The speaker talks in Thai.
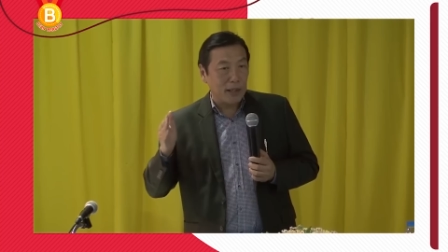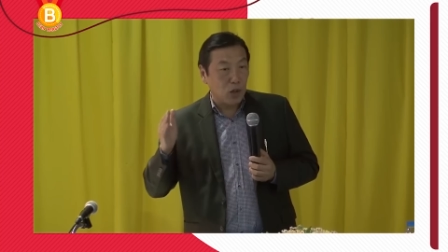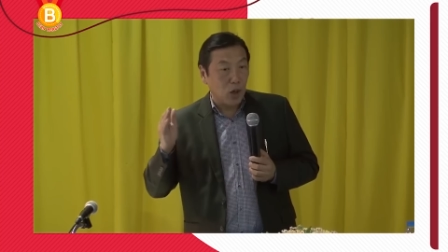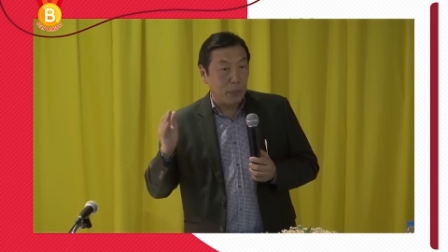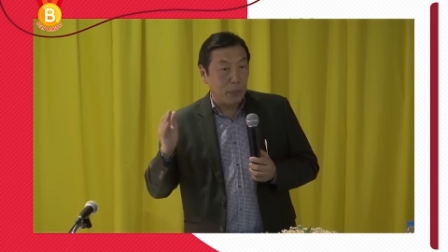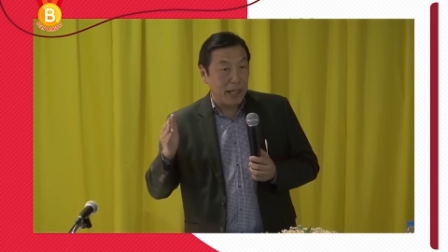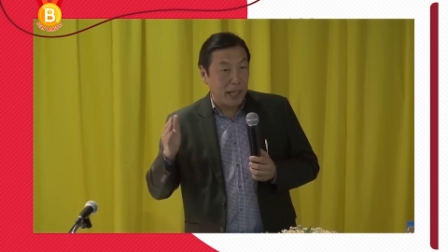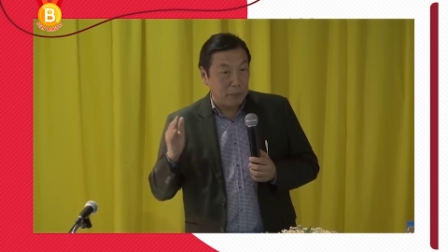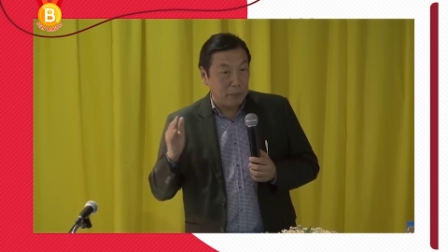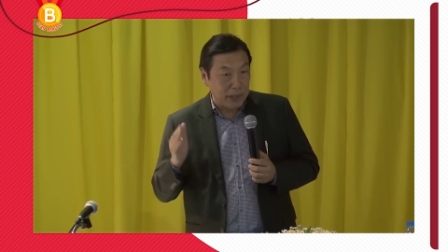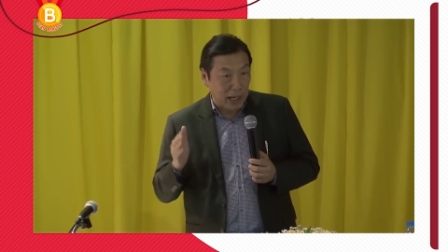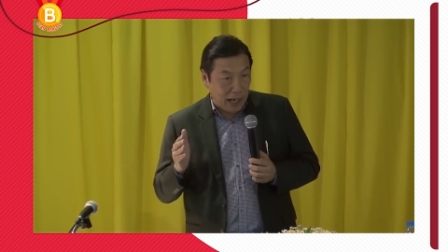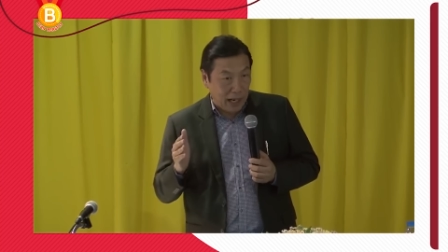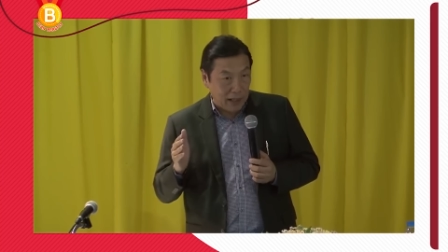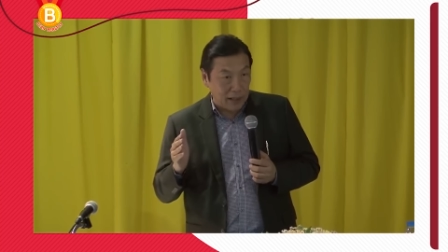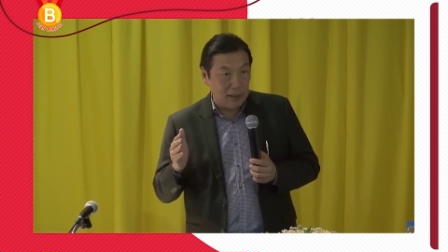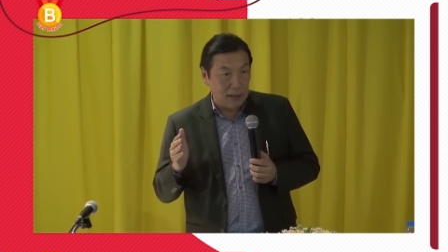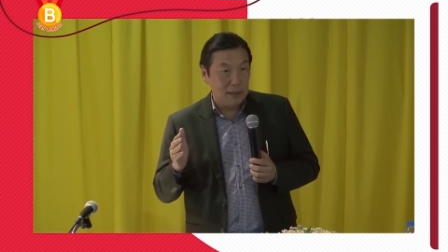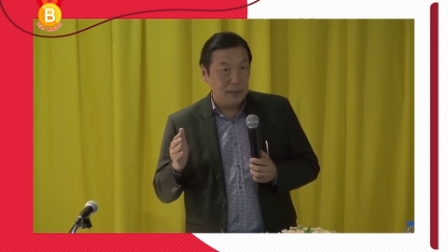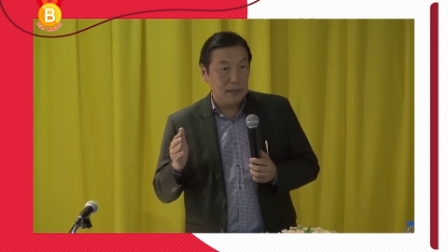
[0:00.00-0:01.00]
ต้องออกไปทำงาน
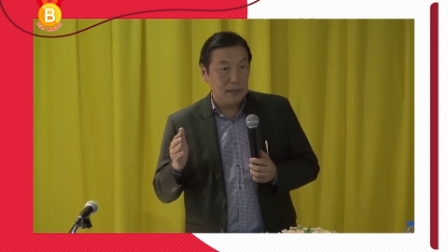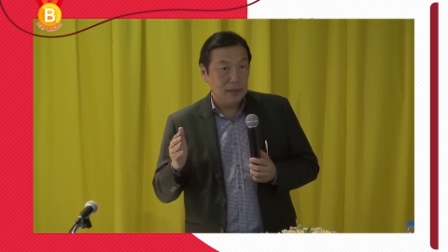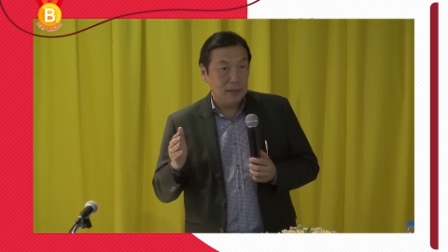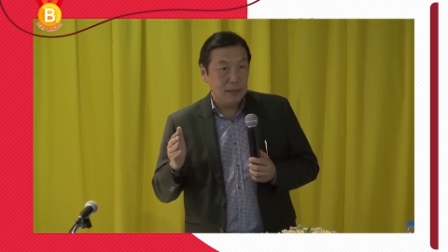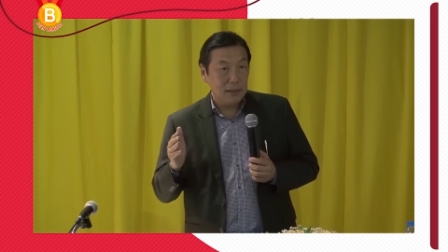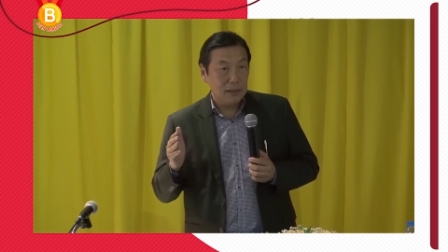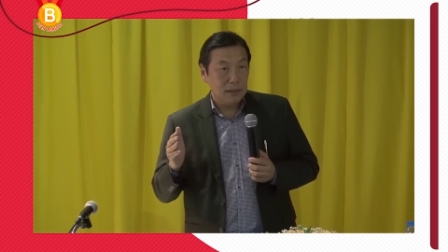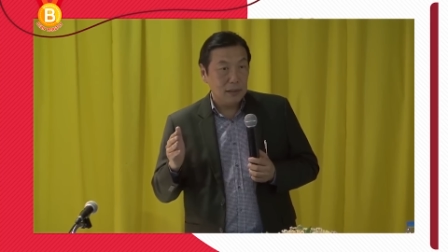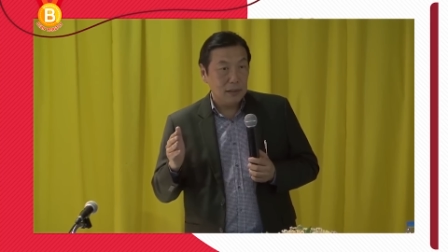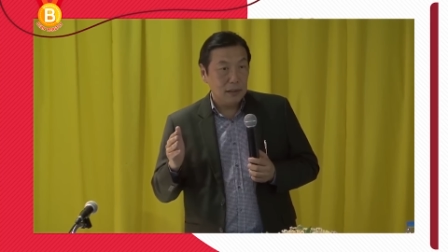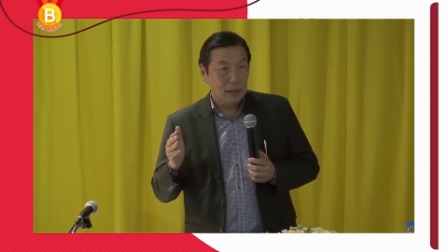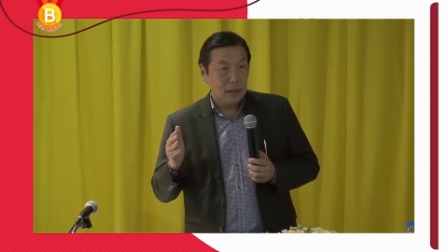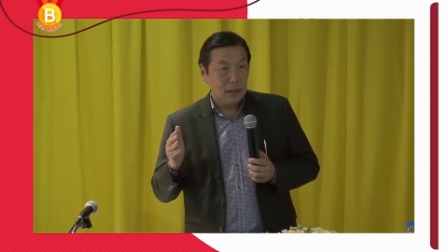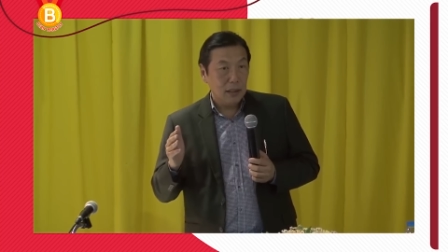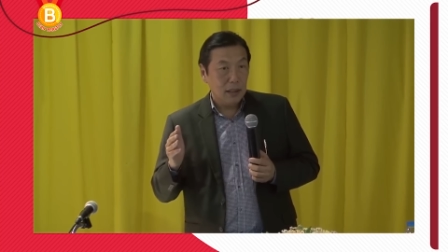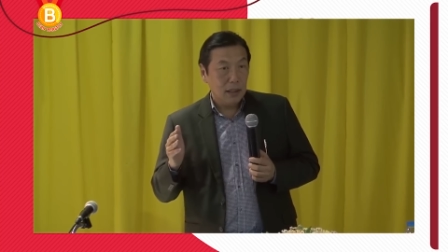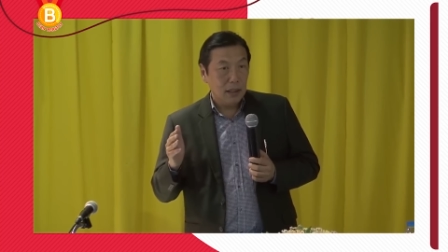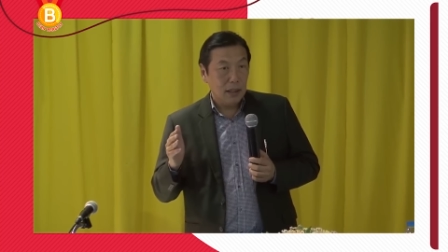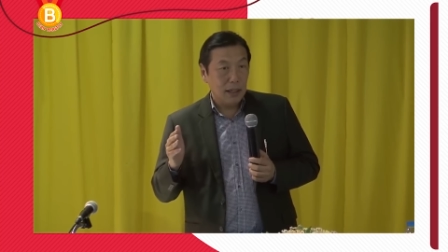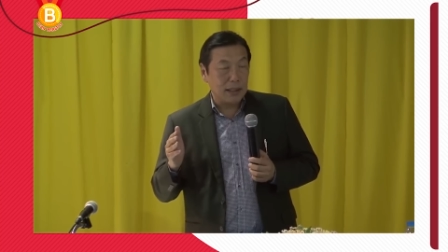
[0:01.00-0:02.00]

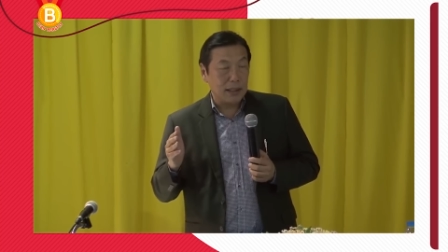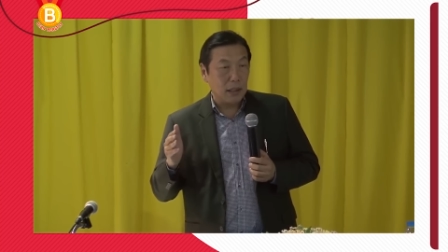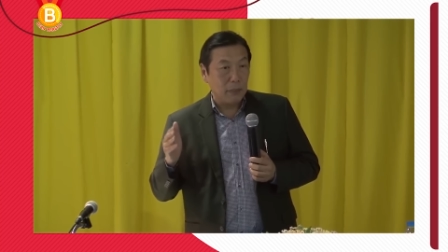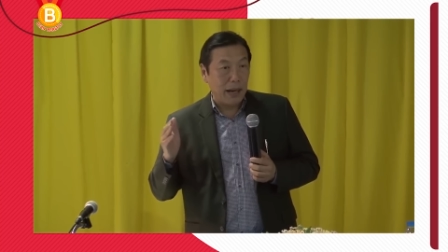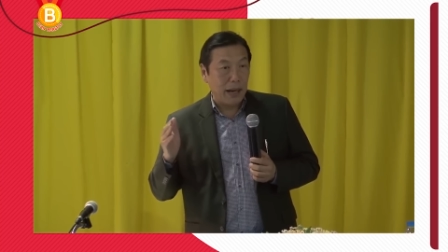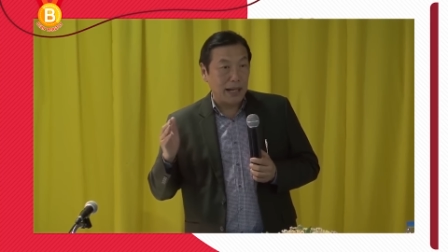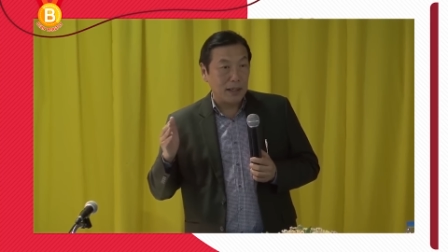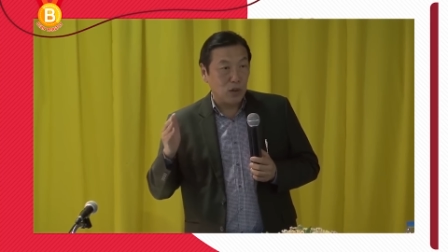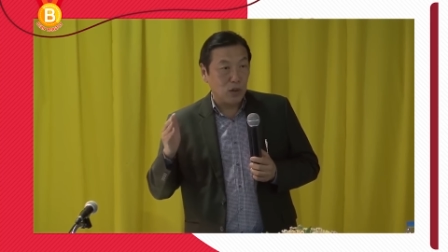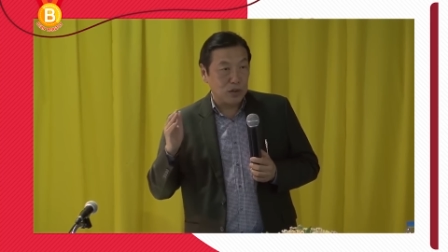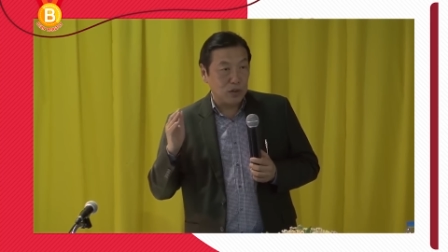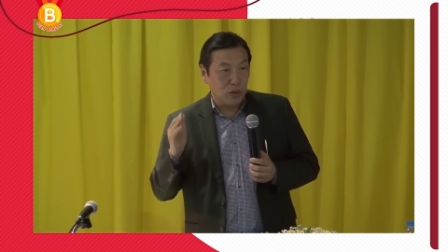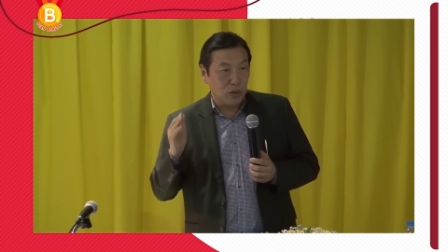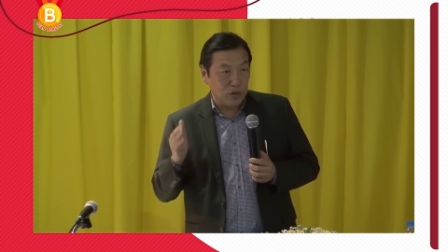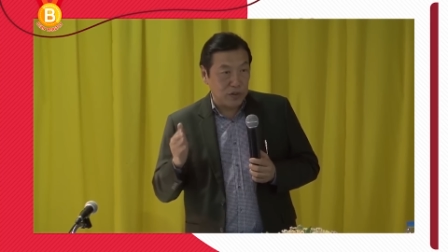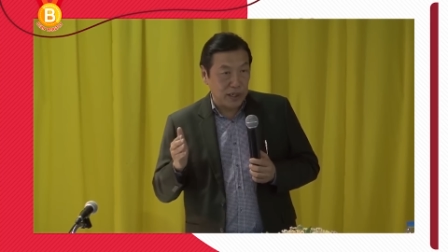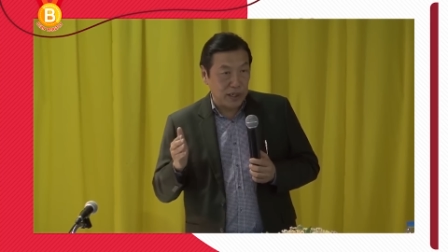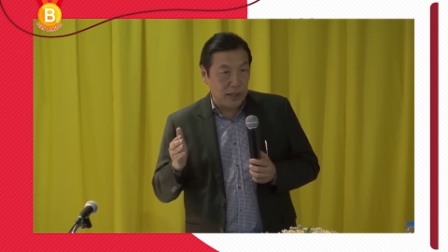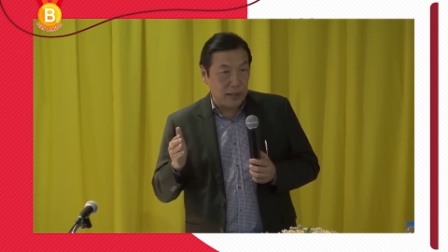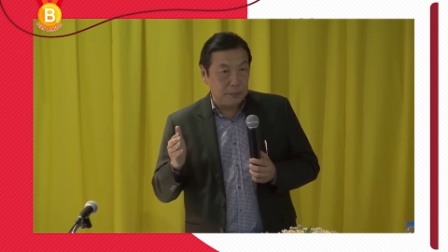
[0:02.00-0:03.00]
รัฐบาลก็ส่ง
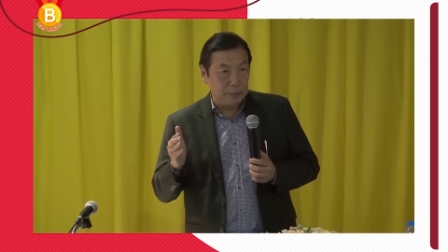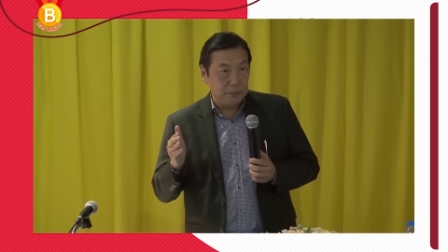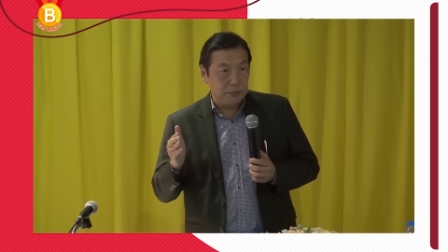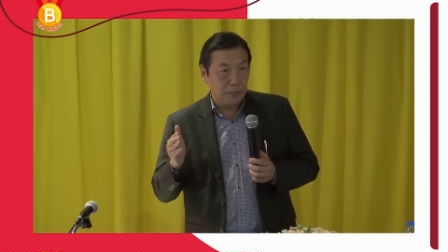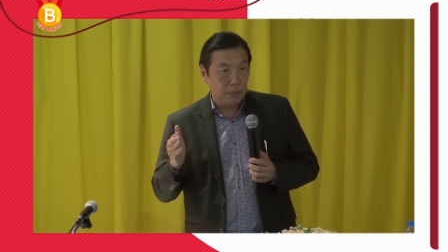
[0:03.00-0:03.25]
เสริม